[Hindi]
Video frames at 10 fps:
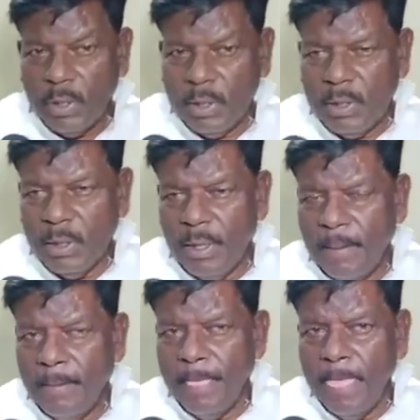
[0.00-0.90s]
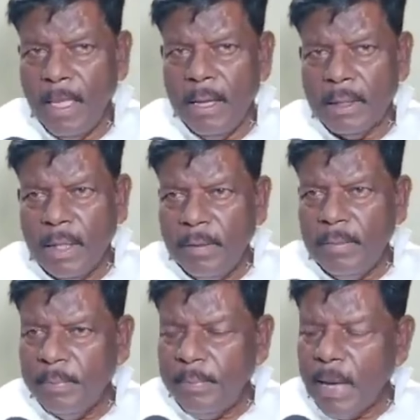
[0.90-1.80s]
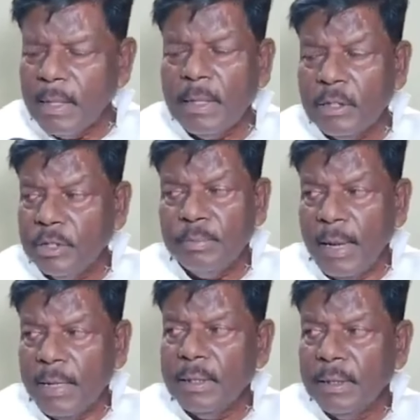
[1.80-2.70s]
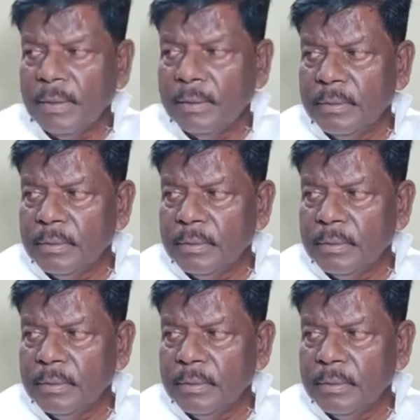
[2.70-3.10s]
बोले हैं कि हम एक पार्टी के सिपाही हैं